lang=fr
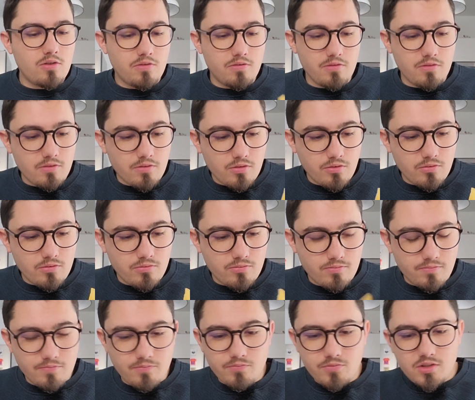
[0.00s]
Euh,
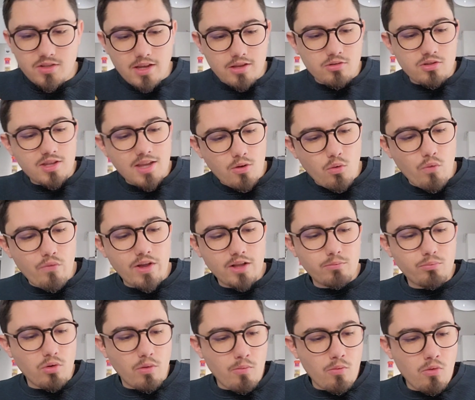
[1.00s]
c'est une
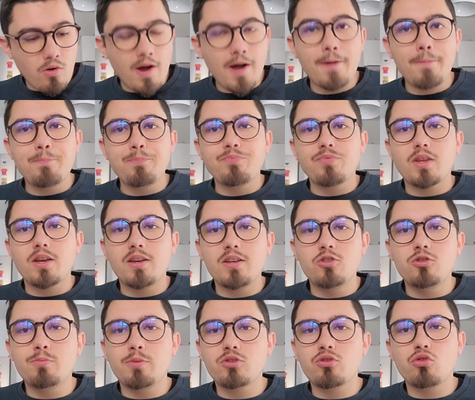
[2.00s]
découverte pour moi et
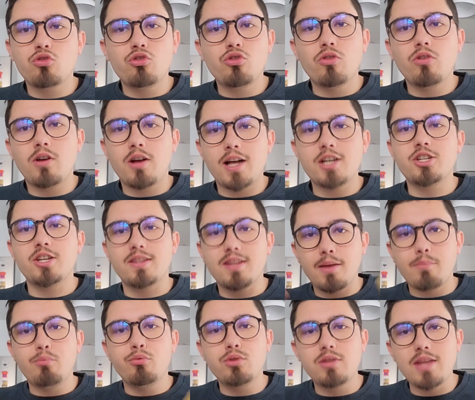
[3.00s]
je pense que je
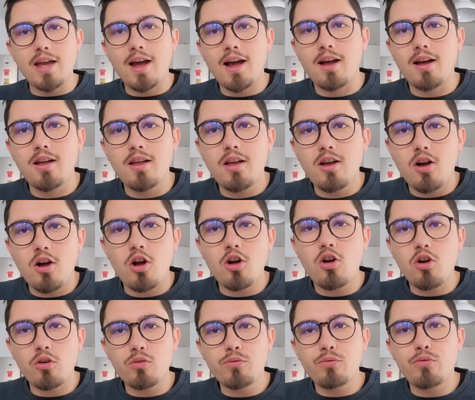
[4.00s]
rachèterai plus tard,
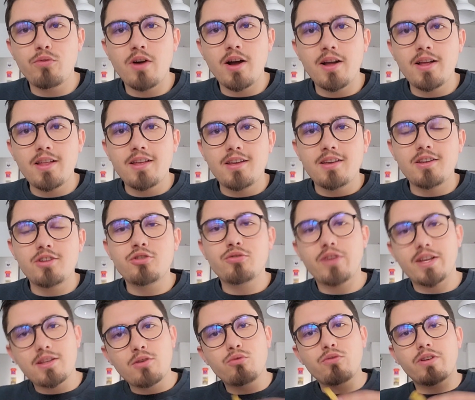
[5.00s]
encore une fois, et je
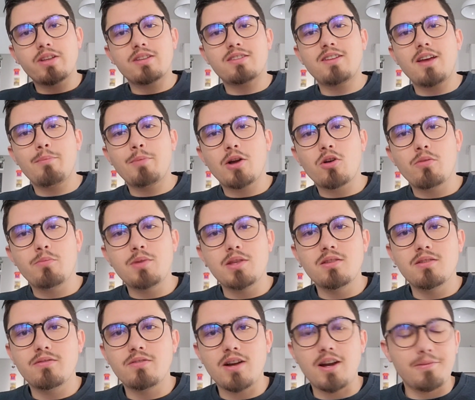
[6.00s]
ferai découvrir ça à ma
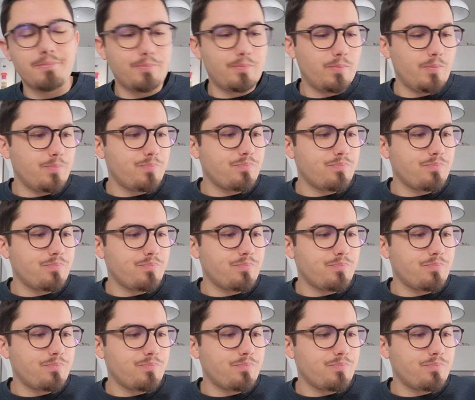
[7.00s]
copine. Voilà.